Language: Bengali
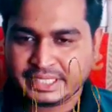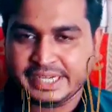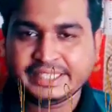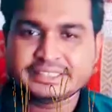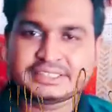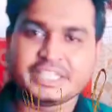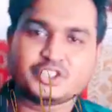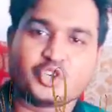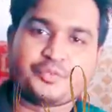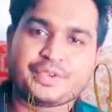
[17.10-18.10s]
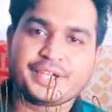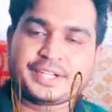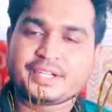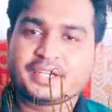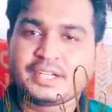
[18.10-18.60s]
লেডিস টপের
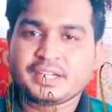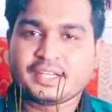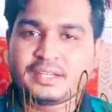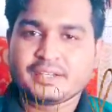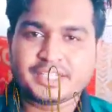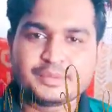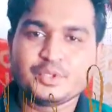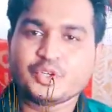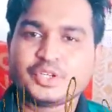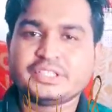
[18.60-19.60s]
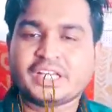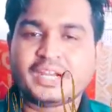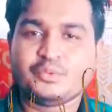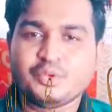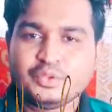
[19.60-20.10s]
রিভিউ করে
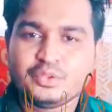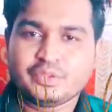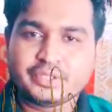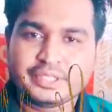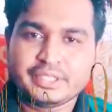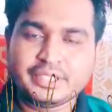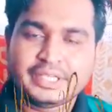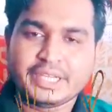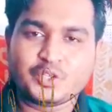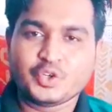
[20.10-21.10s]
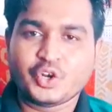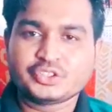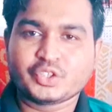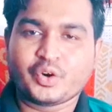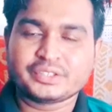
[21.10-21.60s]
দেখাবো এগুলো
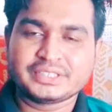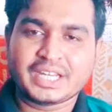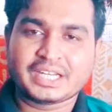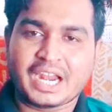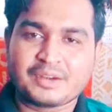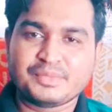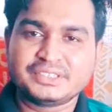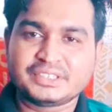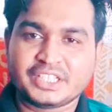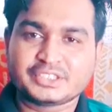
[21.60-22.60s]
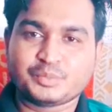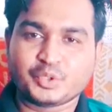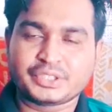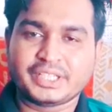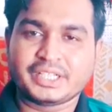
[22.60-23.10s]
হচ্ছে অরিজিনাল গার্মেন্টস
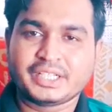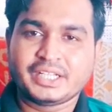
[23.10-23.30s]
এক্সপোর্টের